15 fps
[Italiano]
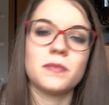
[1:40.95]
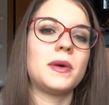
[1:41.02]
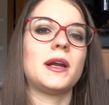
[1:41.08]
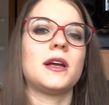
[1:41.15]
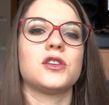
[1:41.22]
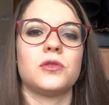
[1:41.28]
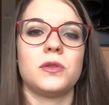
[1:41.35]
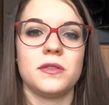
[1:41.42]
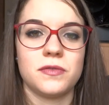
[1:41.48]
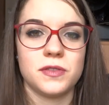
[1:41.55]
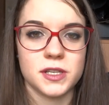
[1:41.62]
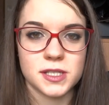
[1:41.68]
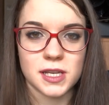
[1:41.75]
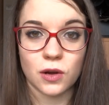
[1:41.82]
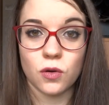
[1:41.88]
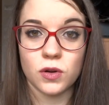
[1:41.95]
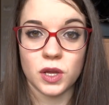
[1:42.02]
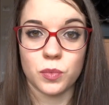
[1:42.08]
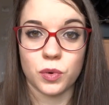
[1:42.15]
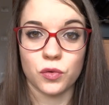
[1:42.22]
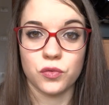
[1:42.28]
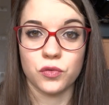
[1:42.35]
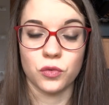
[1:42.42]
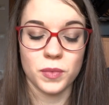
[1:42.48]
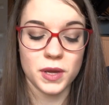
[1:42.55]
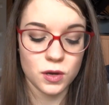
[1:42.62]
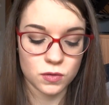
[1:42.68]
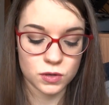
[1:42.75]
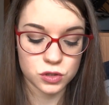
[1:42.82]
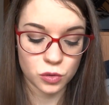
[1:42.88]
perché sono in fissa con i
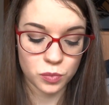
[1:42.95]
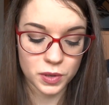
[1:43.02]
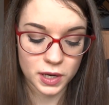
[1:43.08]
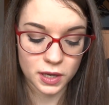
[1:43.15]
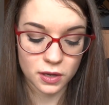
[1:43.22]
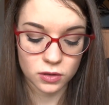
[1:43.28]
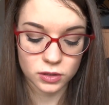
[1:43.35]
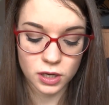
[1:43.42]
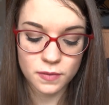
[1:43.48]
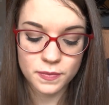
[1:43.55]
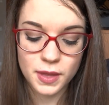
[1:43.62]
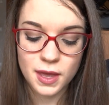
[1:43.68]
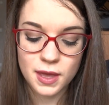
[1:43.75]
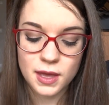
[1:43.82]
profumi in questo periodo